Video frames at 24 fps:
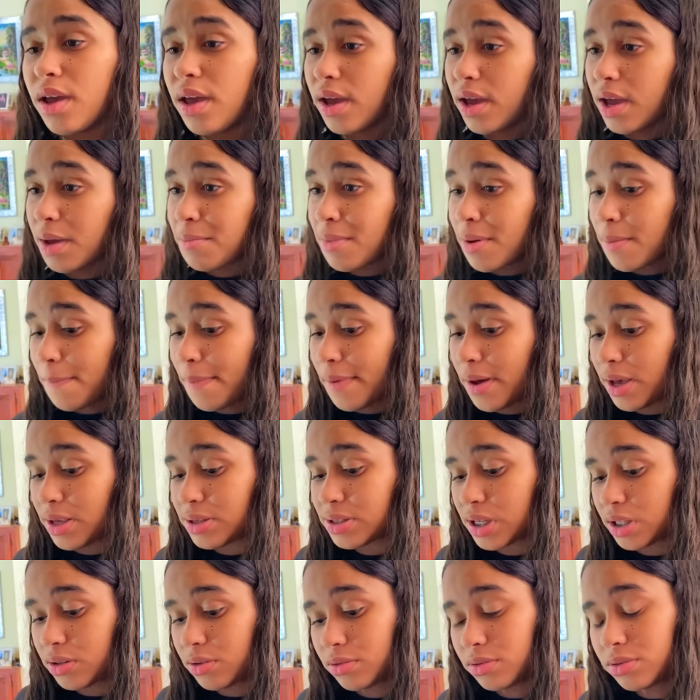¿Qué, qué me
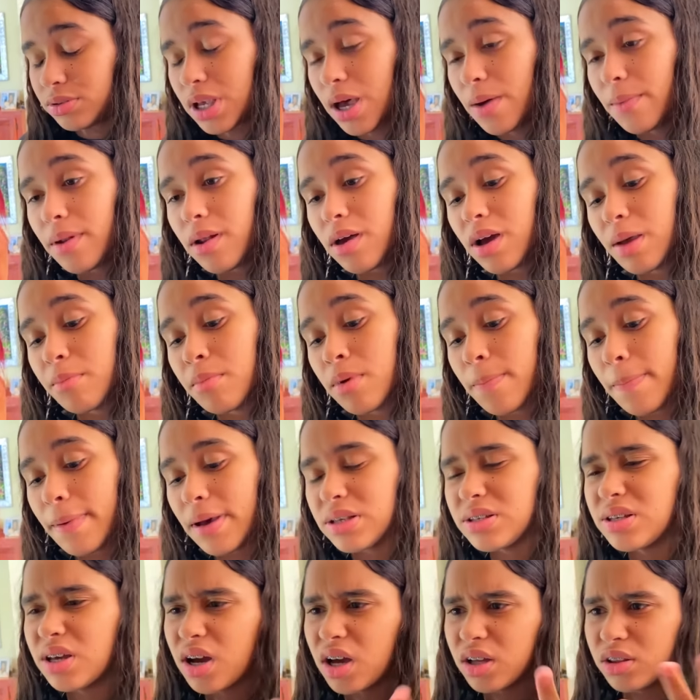pasa? Tú sabes lo que me
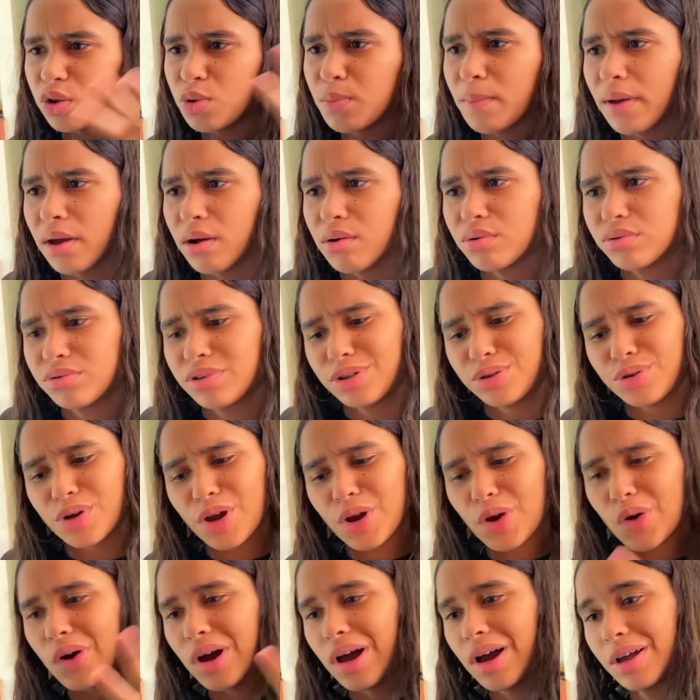pasa, que tú me gustas y
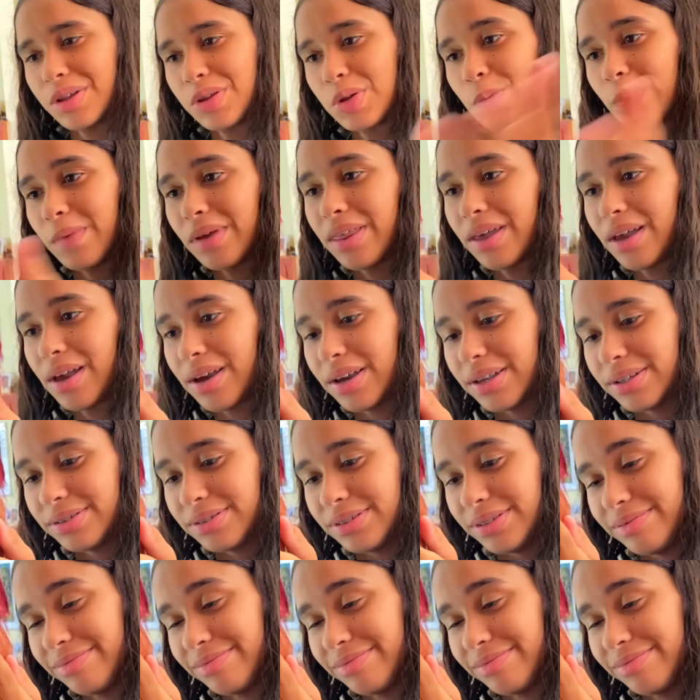estoy loca que tú me digas que